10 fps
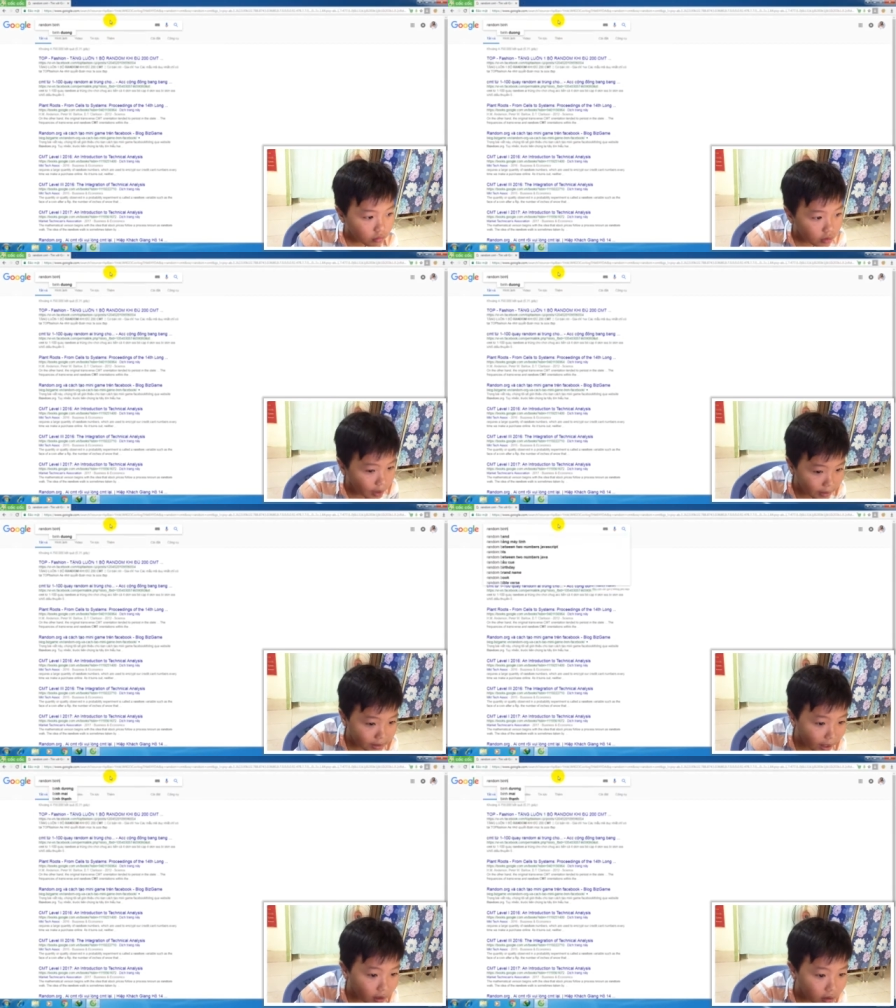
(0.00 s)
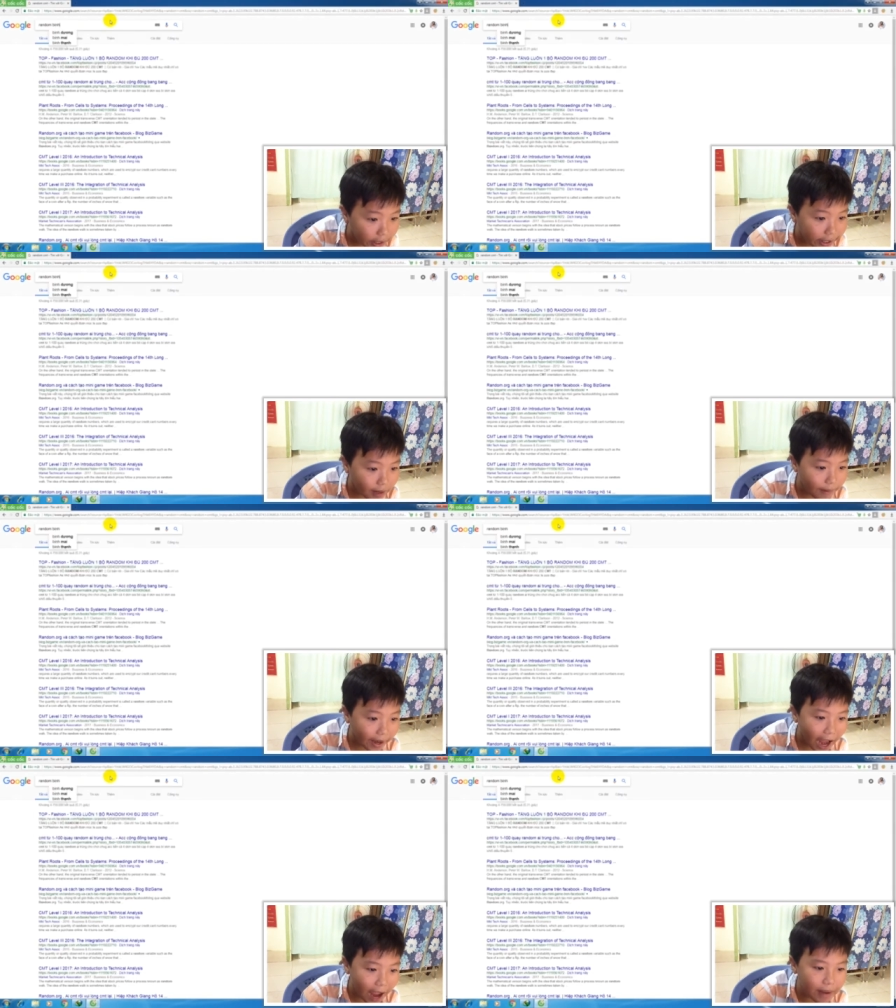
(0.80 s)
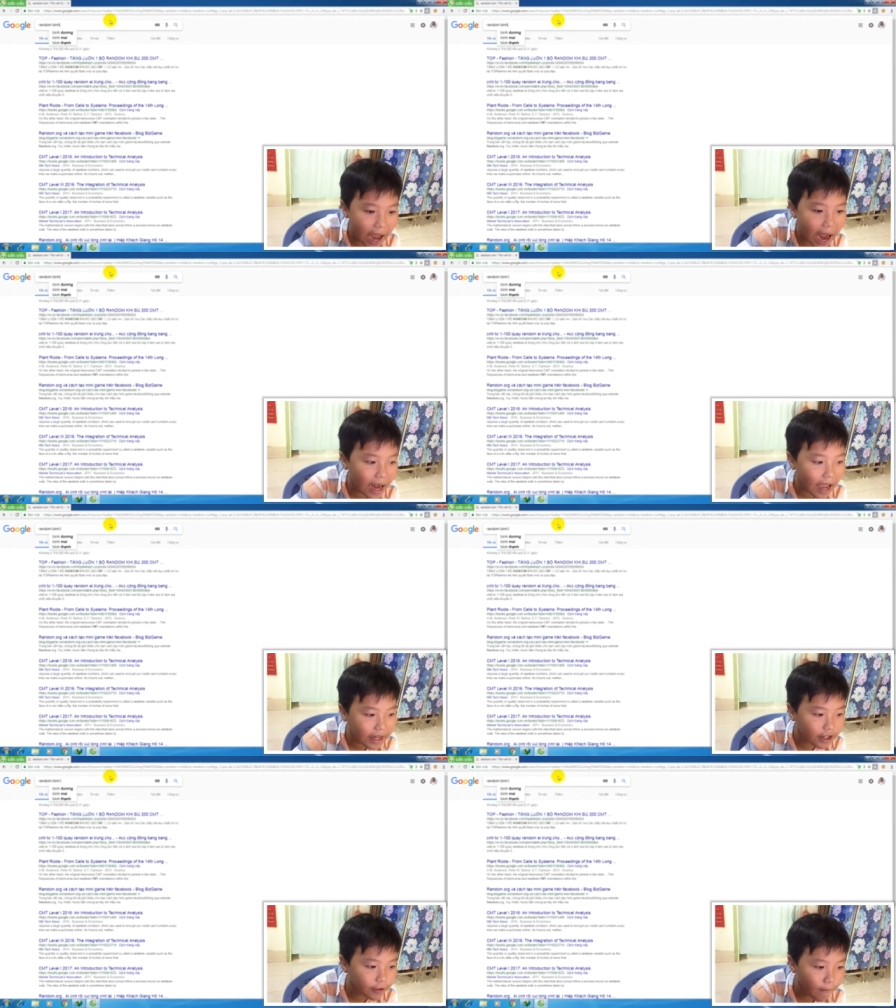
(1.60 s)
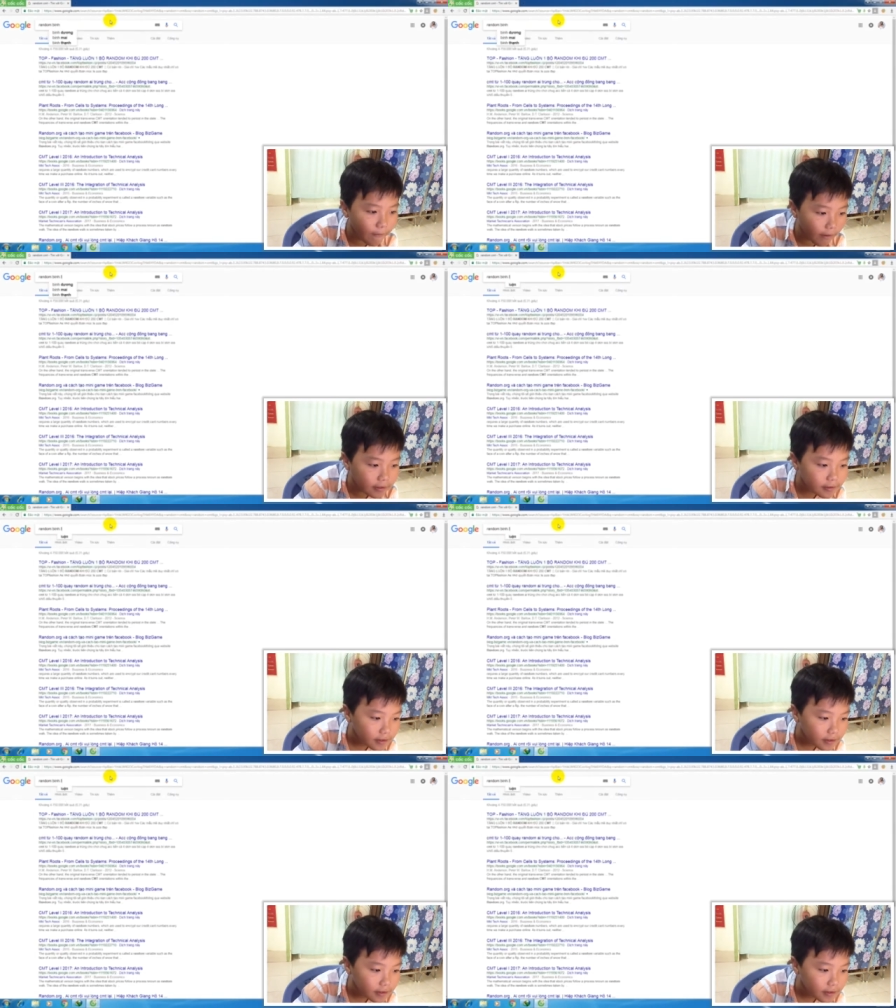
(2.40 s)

Rồi mình tắt rồi, nè các bạn, 22 like rồi đó